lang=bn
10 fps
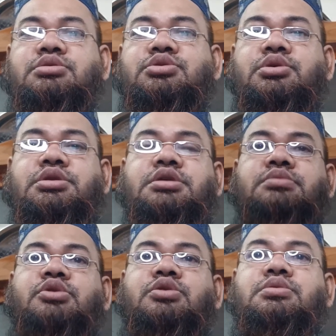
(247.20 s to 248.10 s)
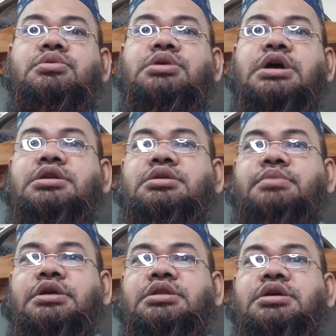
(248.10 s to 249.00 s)
শরীরের বড় বড় গাটে
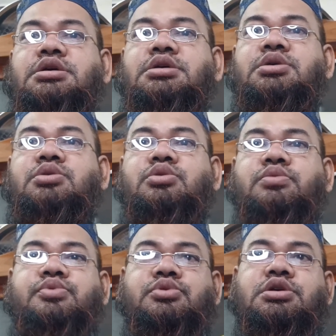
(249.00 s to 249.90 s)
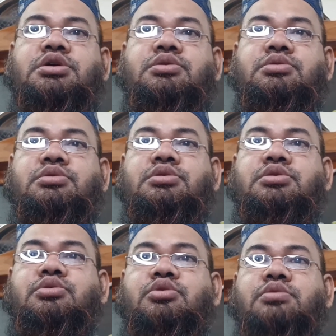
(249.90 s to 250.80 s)
ব্যথা ও প্রধাও
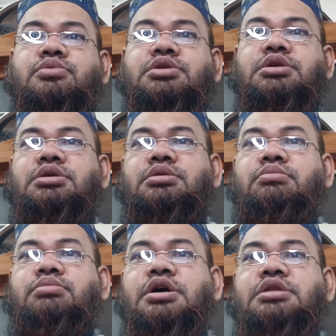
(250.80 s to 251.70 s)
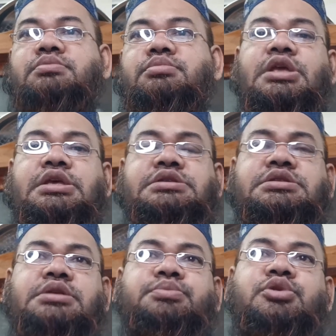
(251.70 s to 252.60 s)
কোমরে বাত
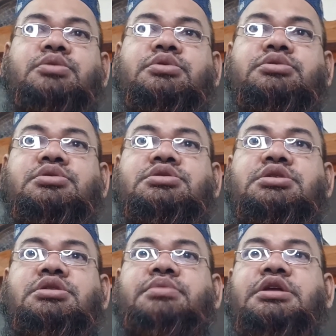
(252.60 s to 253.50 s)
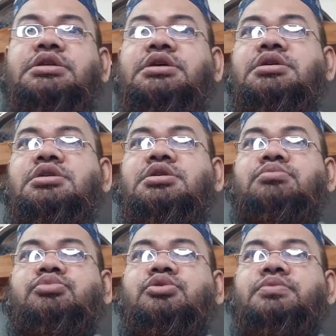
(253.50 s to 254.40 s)
স্থান পরিবর্তনশীল ব্যথা
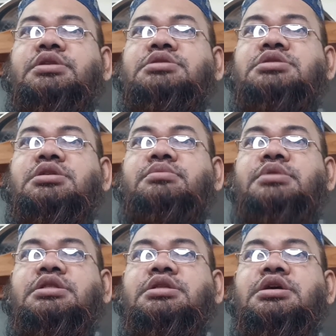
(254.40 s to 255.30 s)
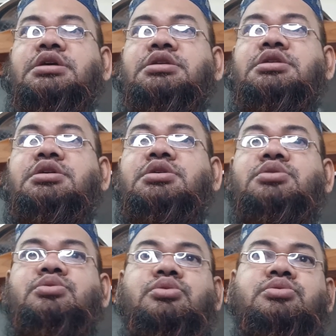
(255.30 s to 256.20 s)
পূর্বের স্থানে ব্যথা থাকে না
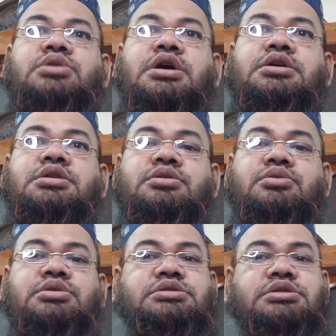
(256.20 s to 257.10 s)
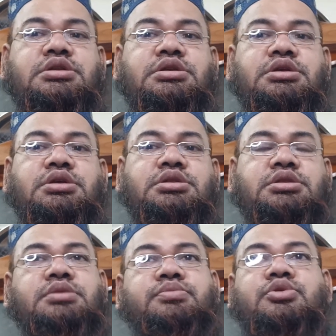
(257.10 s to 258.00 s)
নতুন আক্রান্ত স্থানে
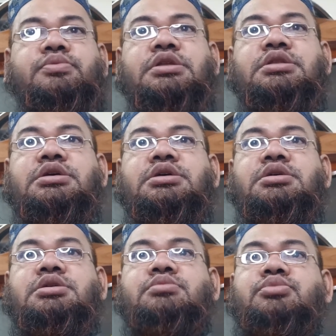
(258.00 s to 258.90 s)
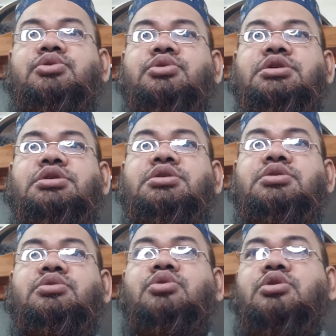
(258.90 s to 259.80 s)
তীব্র ব্যথা ফলে
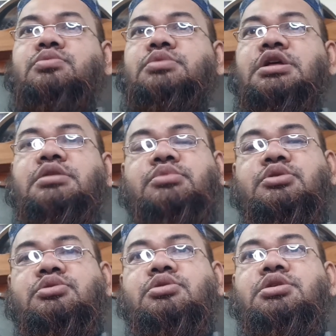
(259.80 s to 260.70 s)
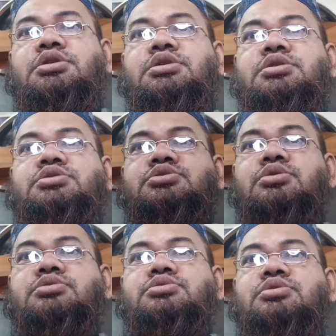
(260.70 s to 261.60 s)
গরম লাল বর্ণ হয়
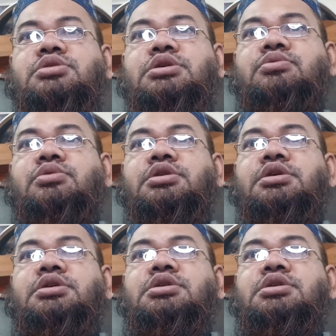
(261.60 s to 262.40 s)
চকচককে করে